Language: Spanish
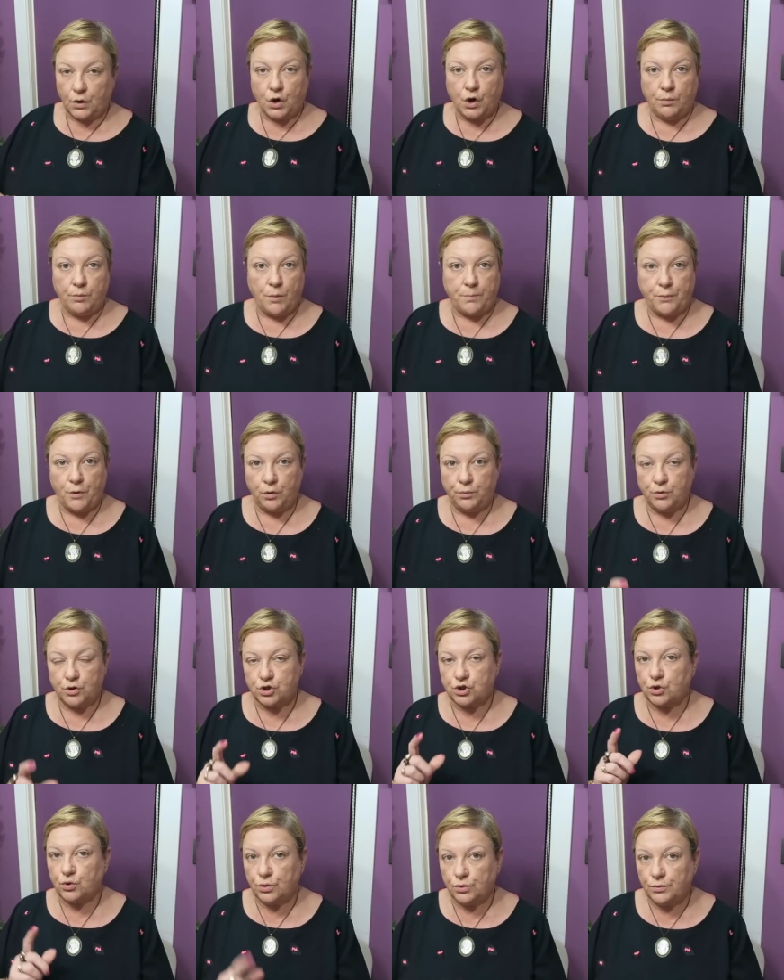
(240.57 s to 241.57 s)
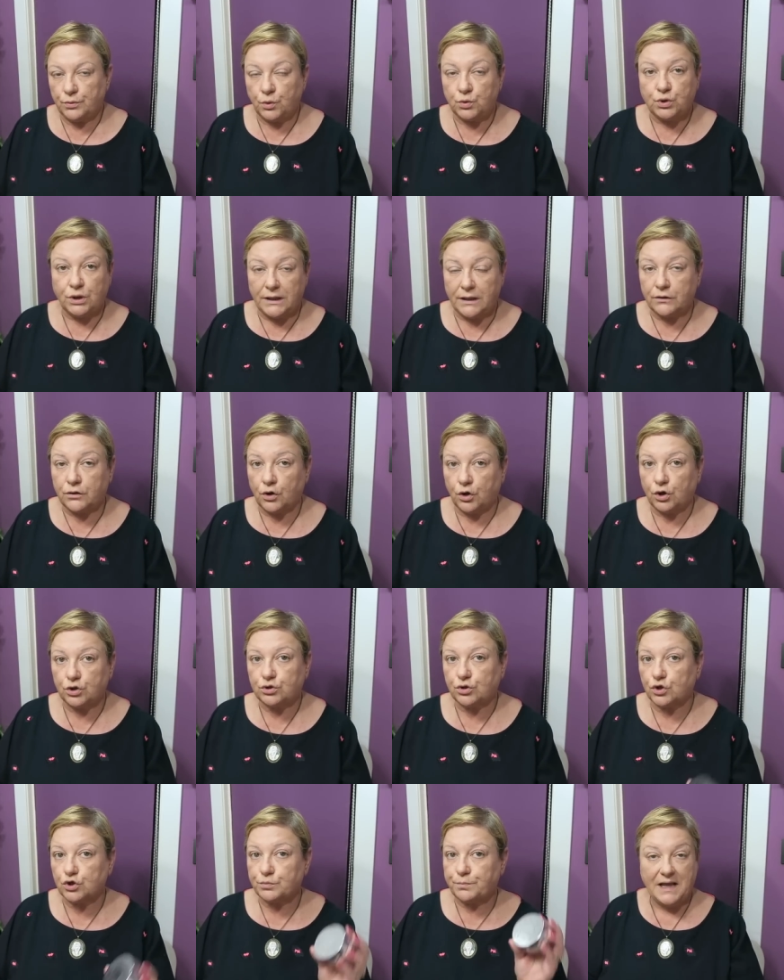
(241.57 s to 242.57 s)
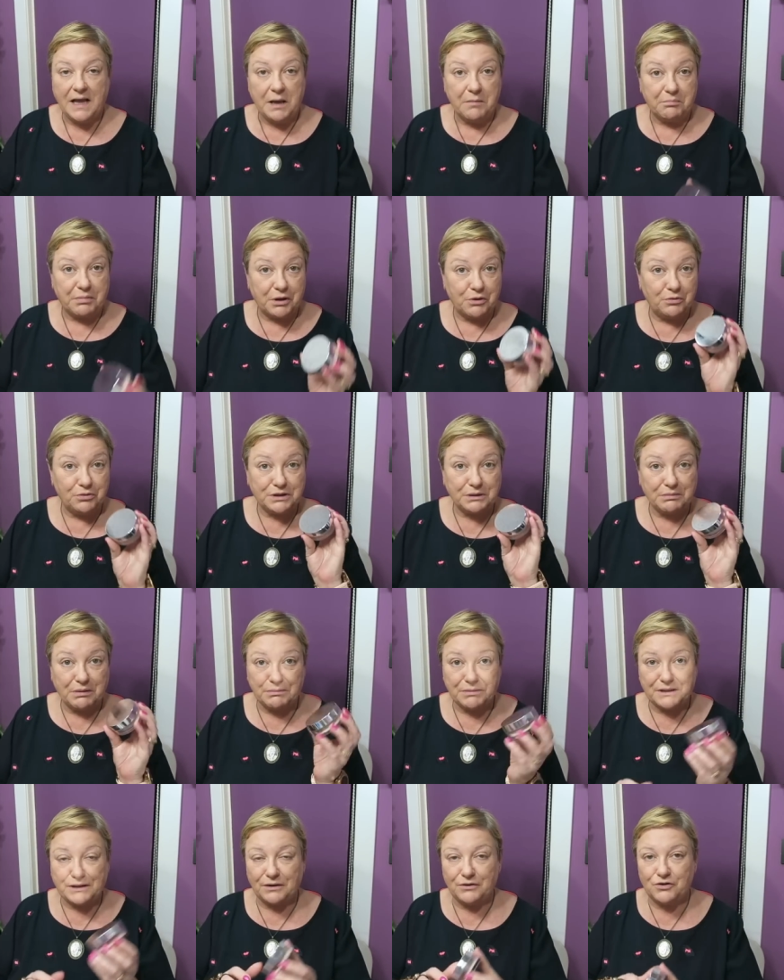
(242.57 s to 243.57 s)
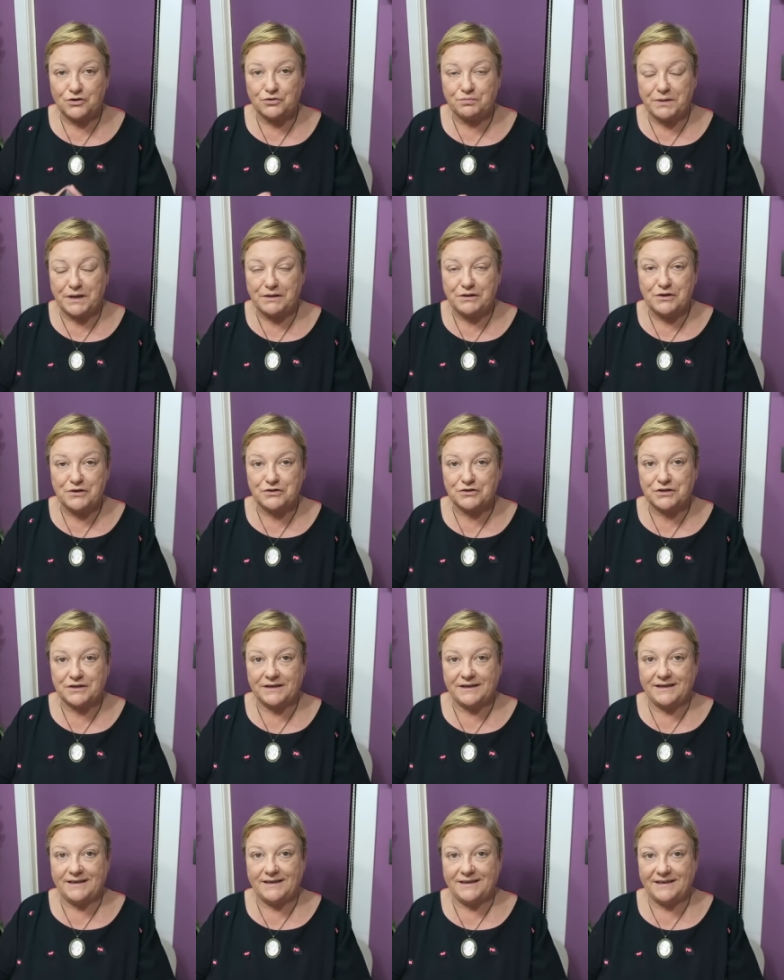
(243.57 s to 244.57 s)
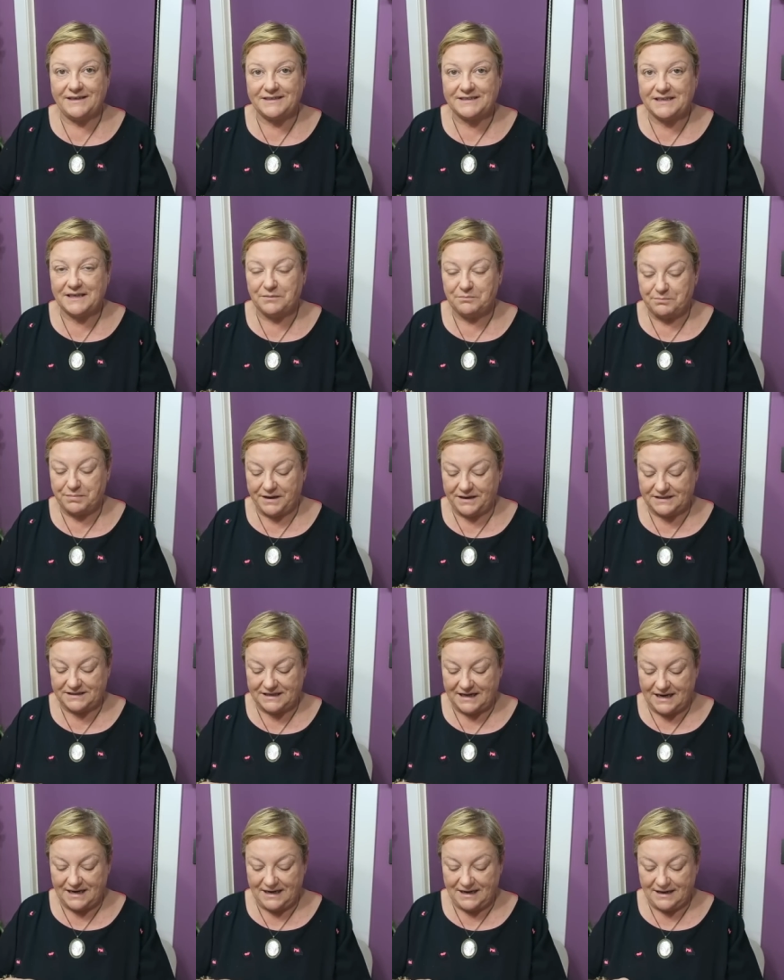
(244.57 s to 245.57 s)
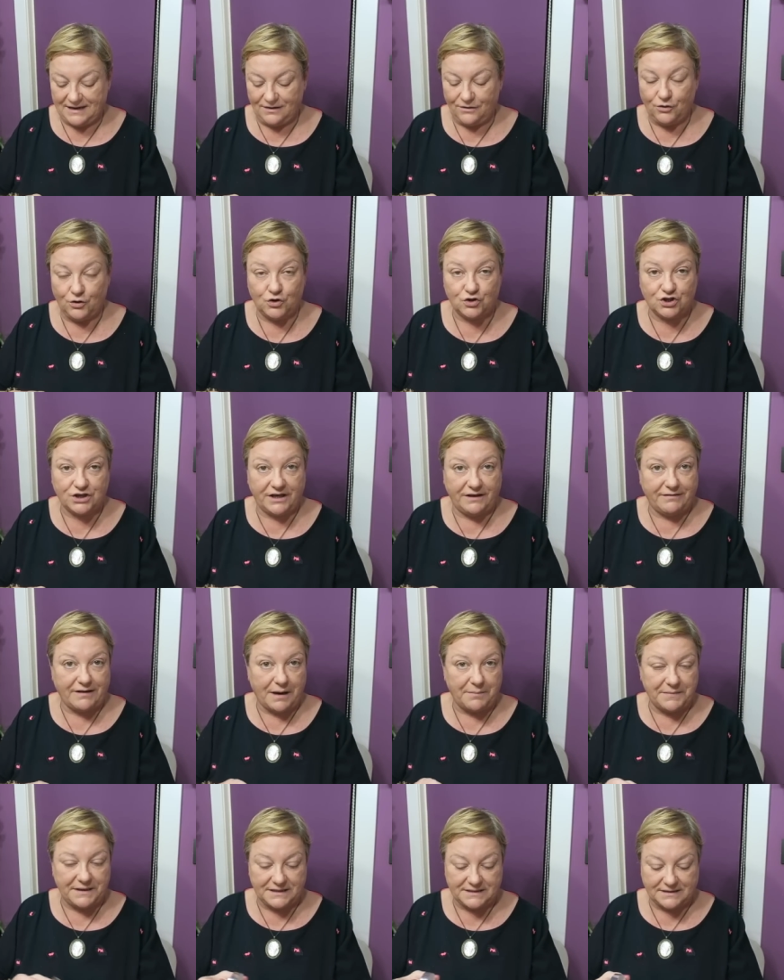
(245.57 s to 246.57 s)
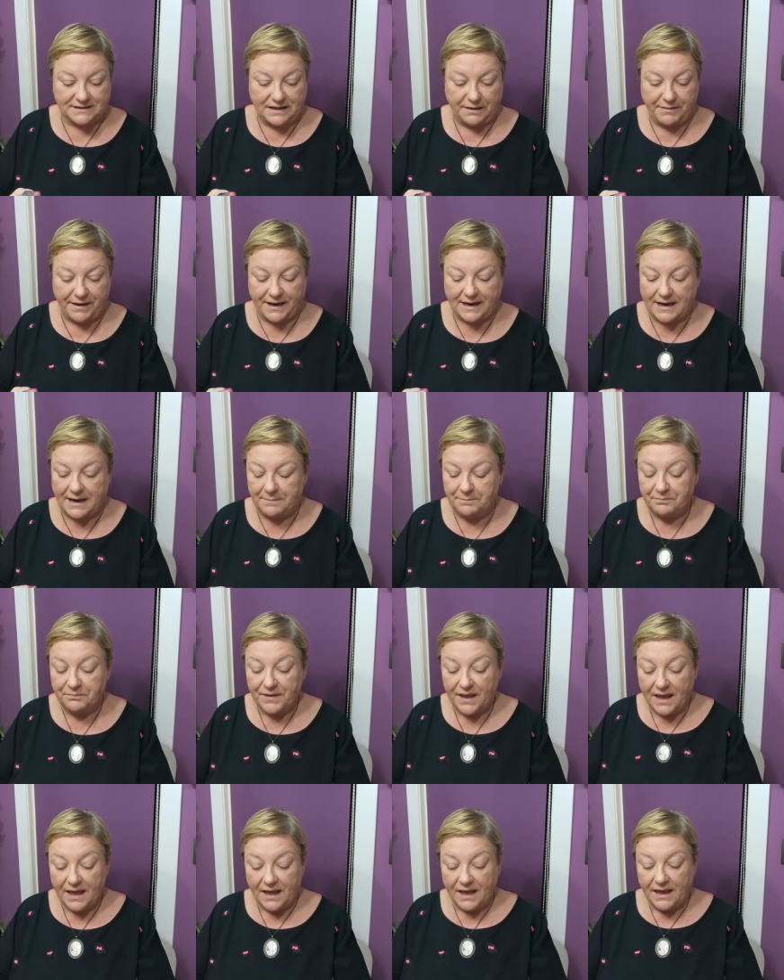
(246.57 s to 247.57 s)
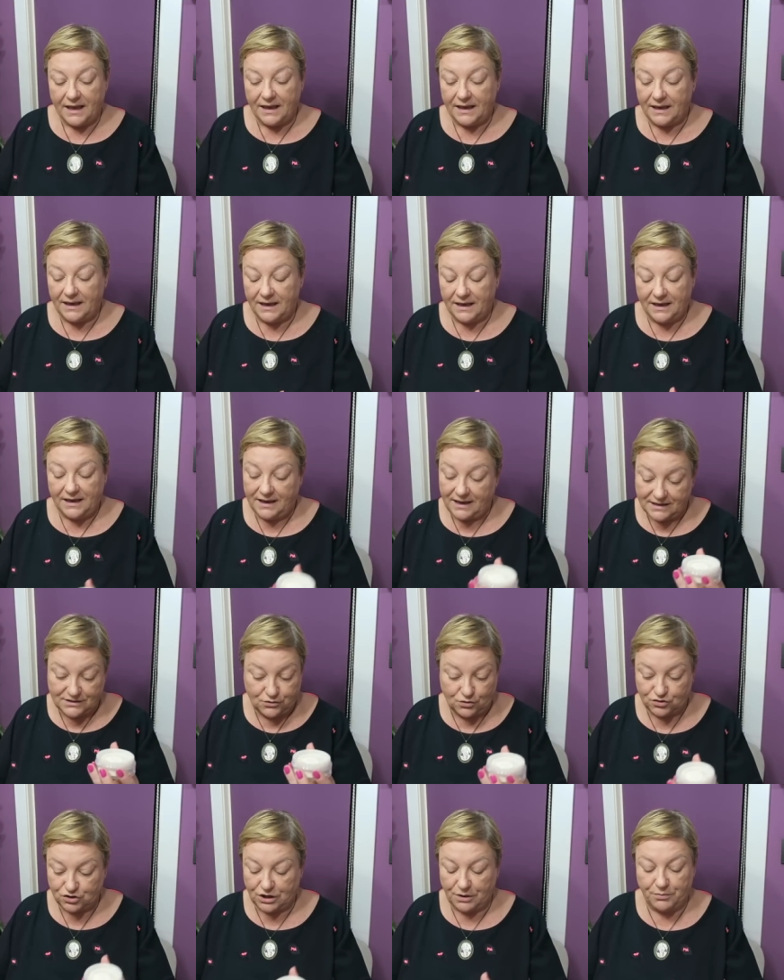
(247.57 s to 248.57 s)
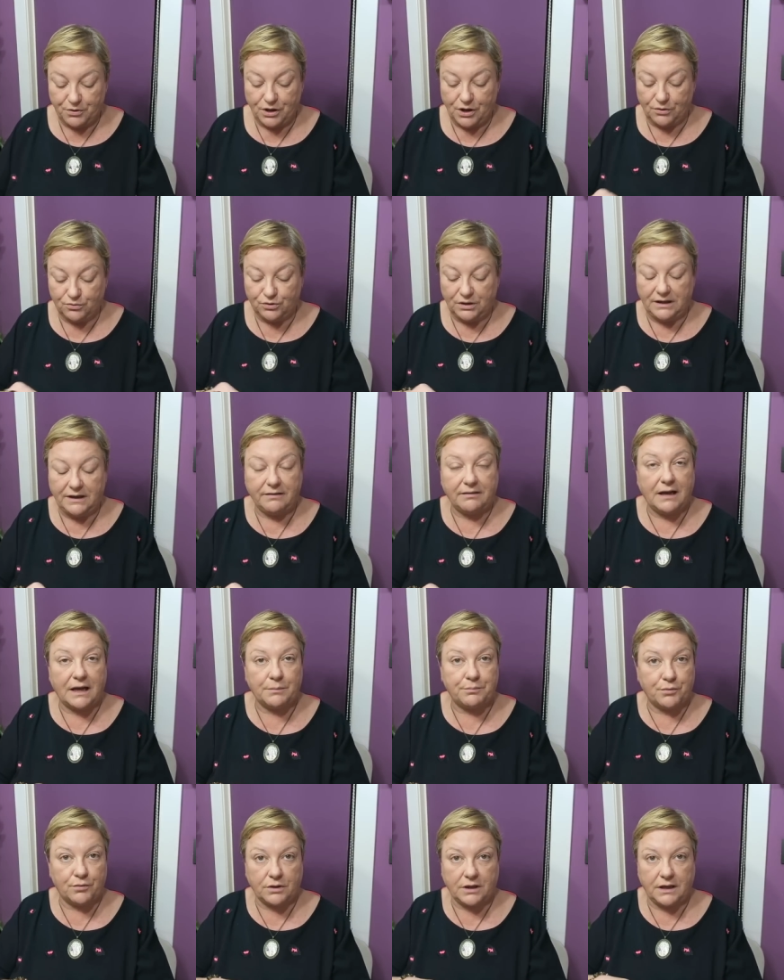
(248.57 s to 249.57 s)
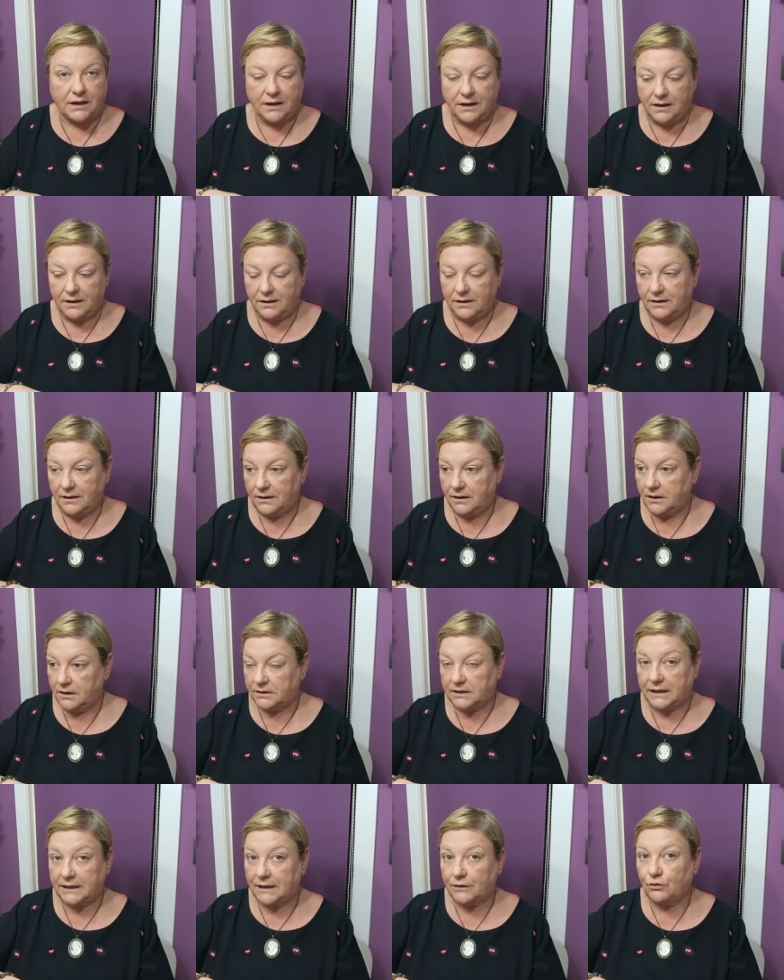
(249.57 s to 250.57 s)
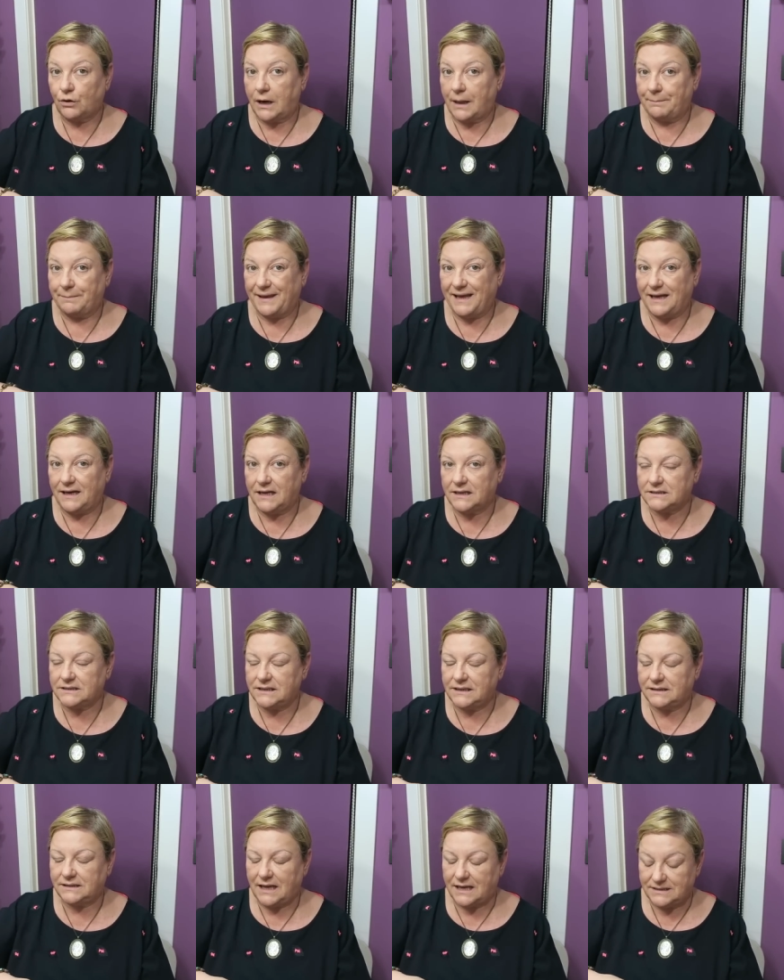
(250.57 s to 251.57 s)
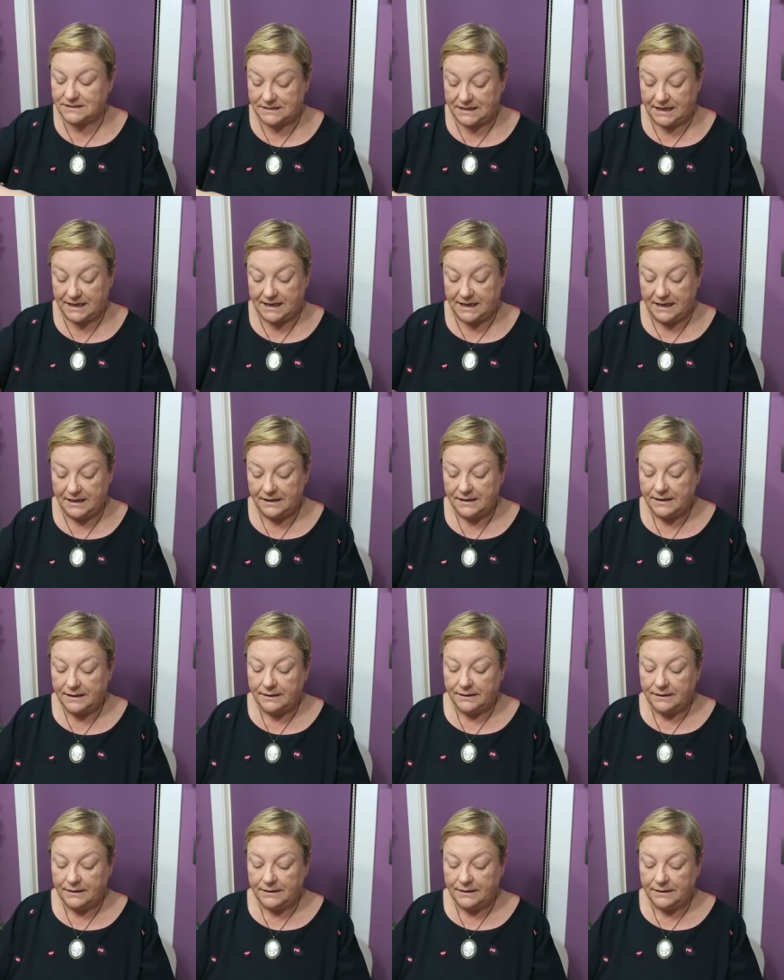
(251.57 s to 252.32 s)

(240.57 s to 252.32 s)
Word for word: Como polvos utilizo otros, pero últimamente en los vídeos eh, siempre salen los Hidramis de Beca y es los que voy a utilizar porque eh, teniendo la piel así tan seca